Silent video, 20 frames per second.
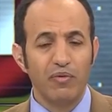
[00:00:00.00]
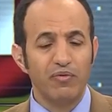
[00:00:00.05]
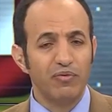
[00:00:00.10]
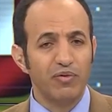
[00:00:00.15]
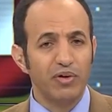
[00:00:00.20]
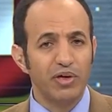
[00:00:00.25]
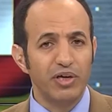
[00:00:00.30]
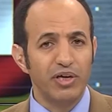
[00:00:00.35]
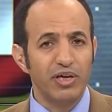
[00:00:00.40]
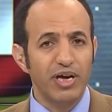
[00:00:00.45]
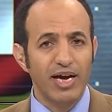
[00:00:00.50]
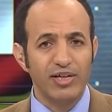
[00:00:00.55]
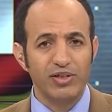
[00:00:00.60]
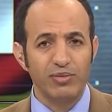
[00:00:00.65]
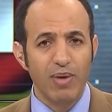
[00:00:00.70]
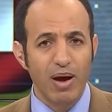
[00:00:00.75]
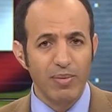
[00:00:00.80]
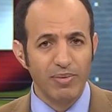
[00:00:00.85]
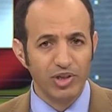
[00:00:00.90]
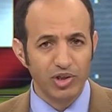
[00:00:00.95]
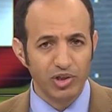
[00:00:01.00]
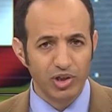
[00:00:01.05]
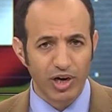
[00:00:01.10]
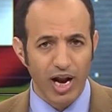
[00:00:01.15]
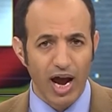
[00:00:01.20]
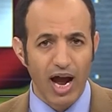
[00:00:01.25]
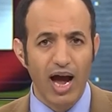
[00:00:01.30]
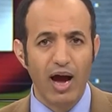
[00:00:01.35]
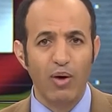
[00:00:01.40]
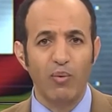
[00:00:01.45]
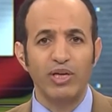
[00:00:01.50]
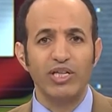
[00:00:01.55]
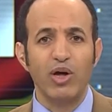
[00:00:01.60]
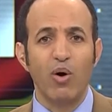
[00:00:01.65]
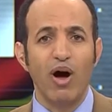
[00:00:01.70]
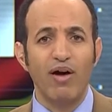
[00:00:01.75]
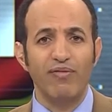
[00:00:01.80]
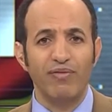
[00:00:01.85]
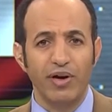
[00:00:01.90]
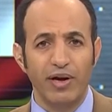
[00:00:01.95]
في أسباب الصراع
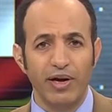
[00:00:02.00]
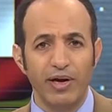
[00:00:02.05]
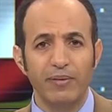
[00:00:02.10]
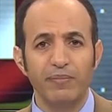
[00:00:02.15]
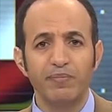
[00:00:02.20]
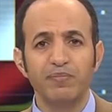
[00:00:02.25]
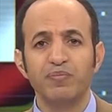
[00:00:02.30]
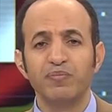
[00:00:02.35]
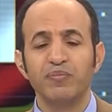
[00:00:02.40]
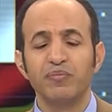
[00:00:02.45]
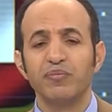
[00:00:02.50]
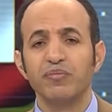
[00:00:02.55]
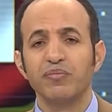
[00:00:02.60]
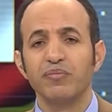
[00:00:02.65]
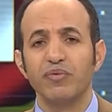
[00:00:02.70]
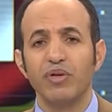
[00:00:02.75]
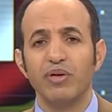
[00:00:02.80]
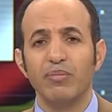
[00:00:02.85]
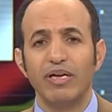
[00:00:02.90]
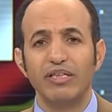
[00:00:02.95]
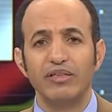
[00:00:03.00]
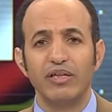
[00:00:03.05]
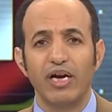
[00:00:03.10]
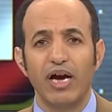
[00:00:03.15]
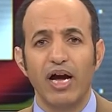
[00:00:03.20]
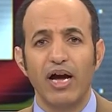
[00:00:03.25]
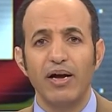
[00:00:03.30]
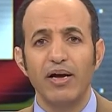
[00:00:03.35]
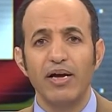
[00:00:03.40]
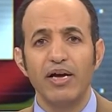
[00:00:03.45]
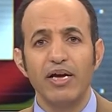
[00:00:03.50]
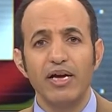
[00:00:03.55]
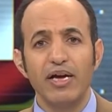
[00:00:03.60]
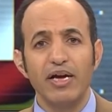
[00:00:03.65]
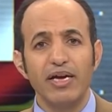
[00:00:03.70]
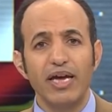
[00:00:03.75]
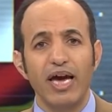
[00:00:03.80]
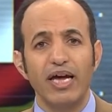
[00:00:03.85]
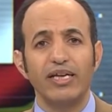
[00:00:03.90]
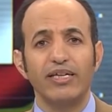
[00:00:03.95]
ودوافعه في المنطقة
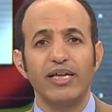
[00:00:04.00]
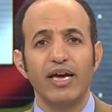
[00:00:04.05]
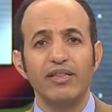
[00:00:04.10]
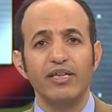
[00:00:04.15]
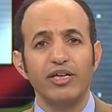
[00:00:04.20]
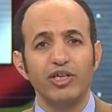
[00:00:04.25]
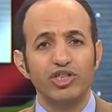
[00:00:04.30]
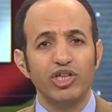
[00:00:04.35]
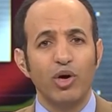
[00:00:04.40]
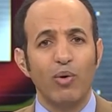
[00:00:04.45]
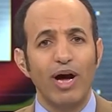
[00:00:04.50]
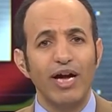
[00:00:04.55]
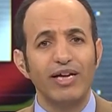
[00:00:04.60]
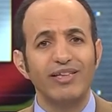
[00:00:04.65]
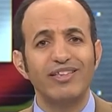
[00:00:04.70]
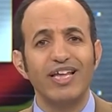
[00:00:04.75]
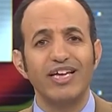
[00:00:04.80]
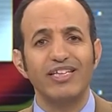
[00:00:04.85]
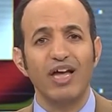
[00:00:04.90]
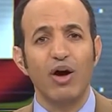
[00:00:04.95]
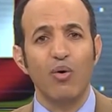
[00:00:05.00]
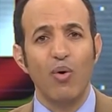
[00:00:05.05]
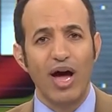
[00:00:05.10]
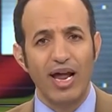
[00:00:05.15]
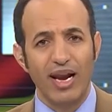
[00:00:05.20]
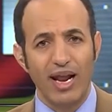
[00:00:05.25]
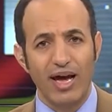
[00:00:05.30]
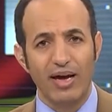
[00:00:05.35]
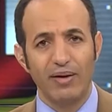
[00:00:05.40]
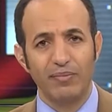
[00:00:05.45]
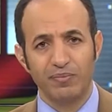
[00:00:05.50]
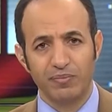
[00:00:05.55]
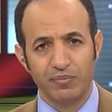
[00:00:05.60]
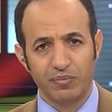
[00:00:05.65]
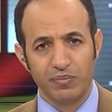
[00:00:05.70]
كانت هذه الشواهد تتوالى